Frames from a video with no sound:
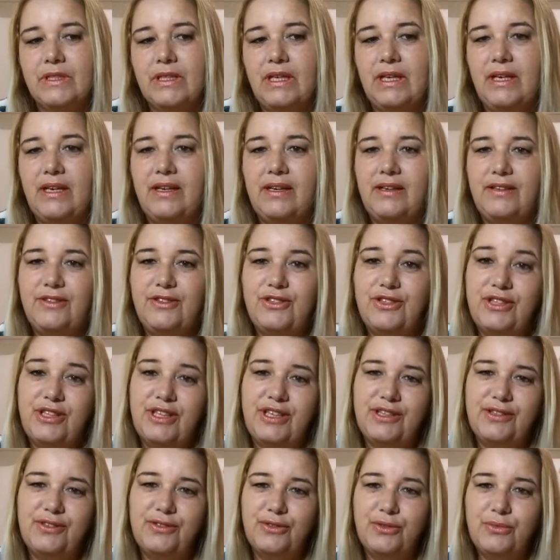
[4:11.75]
é
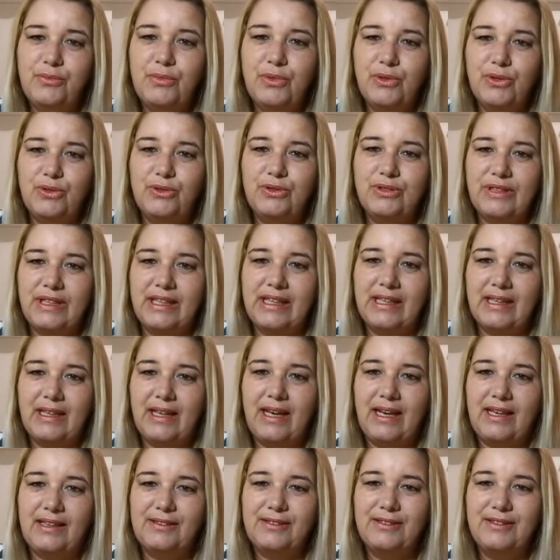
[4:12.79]
dinheiro no bolso, é
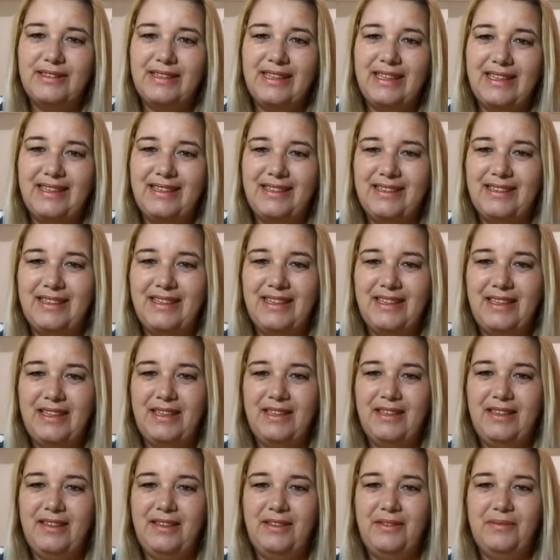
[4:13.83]
claro, né?
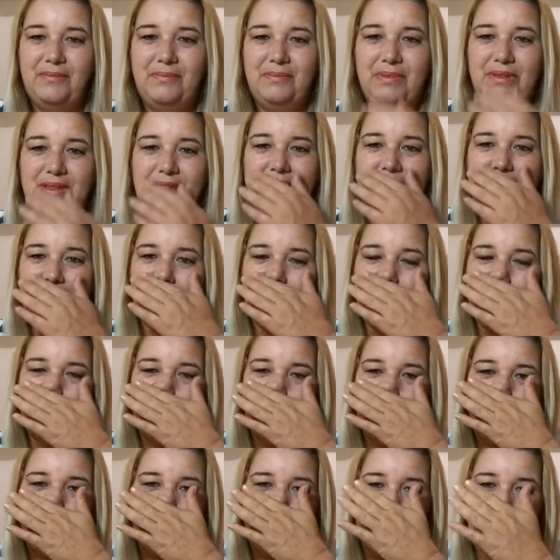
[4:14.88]

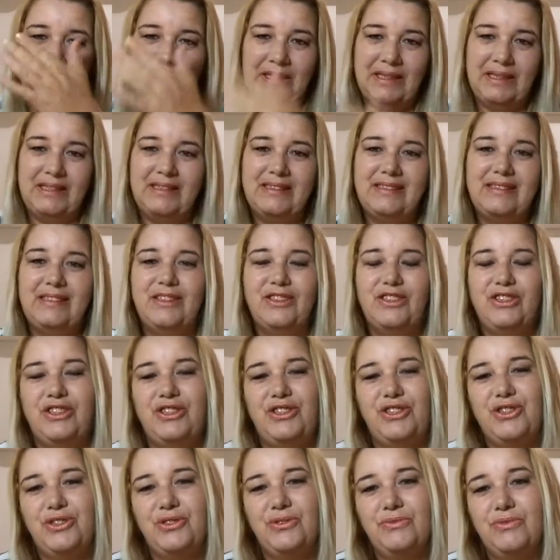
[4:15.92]
Porque se a
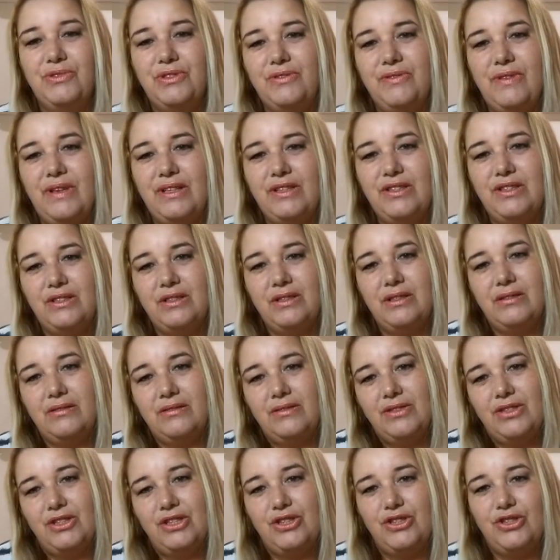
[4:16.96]
gente não tiver dinheiro,
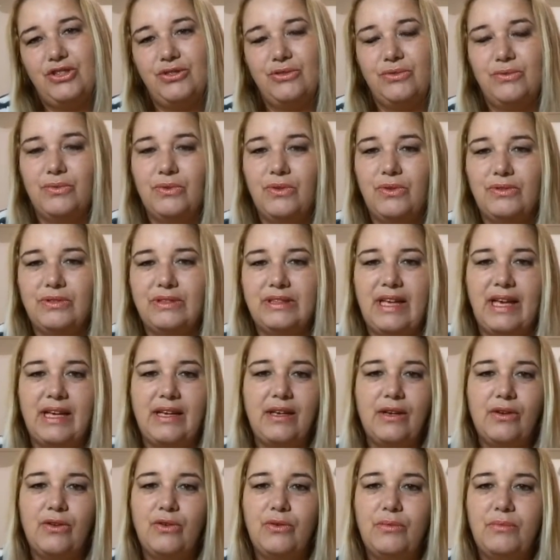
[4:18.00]
a gente não
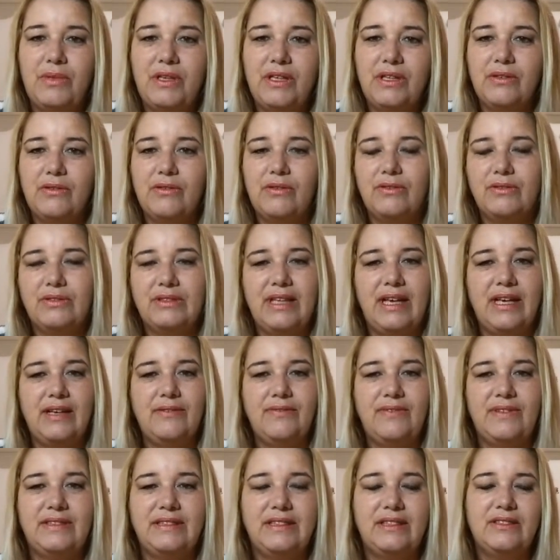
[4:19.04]
consegue comer, não consegue
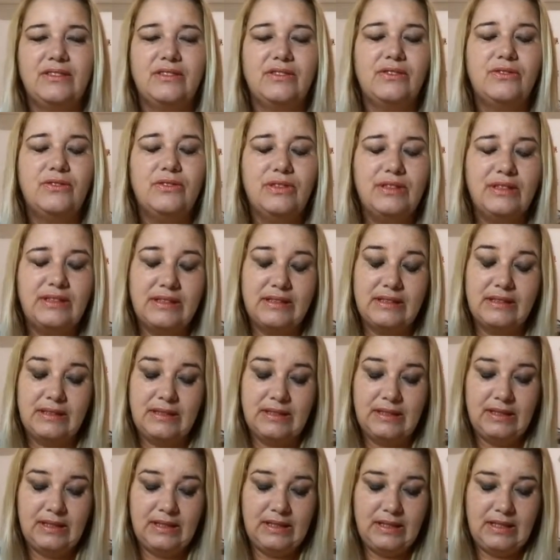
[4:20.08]
fazer as coisas.
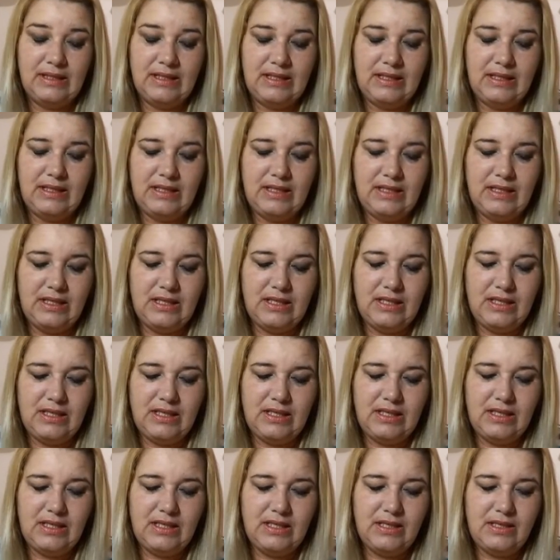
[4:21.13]

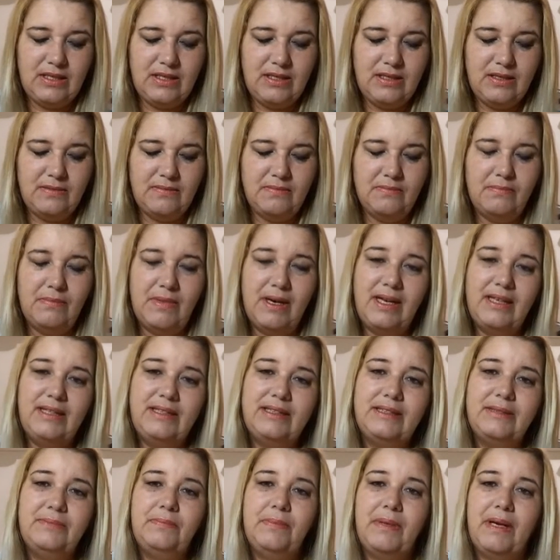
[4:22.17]
E
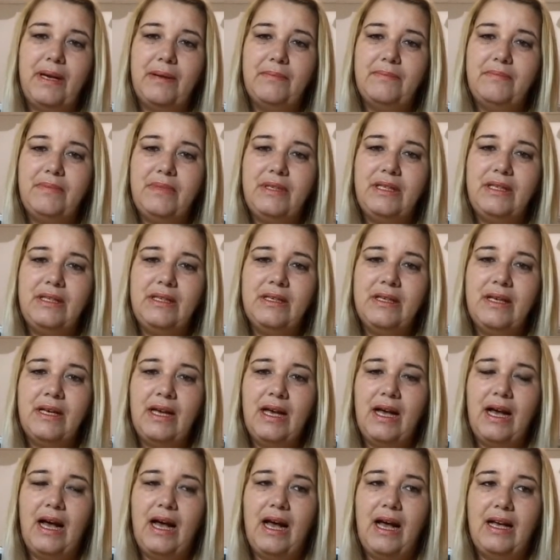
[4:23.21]
mas para mim
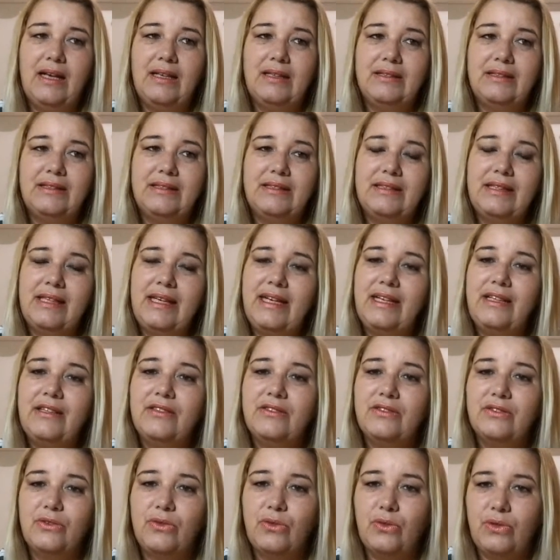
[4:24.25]
as
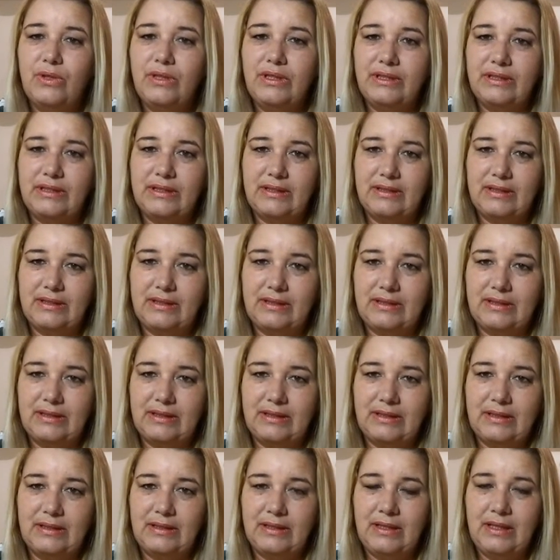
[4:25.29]
três
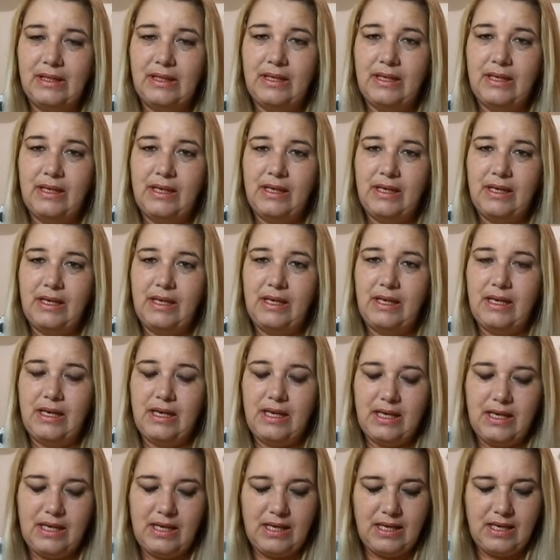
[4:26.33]
coisas
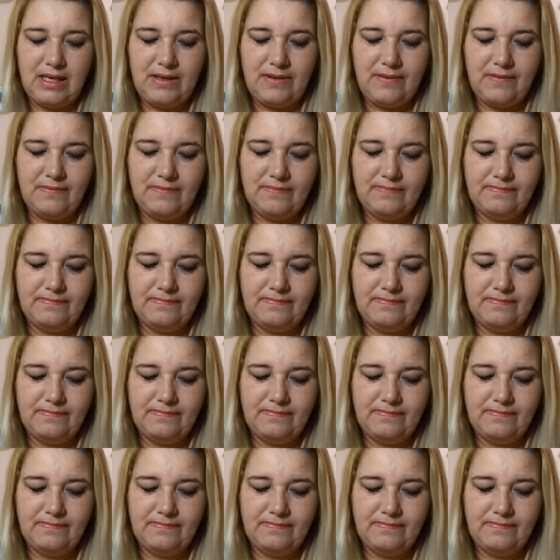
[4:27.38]
é,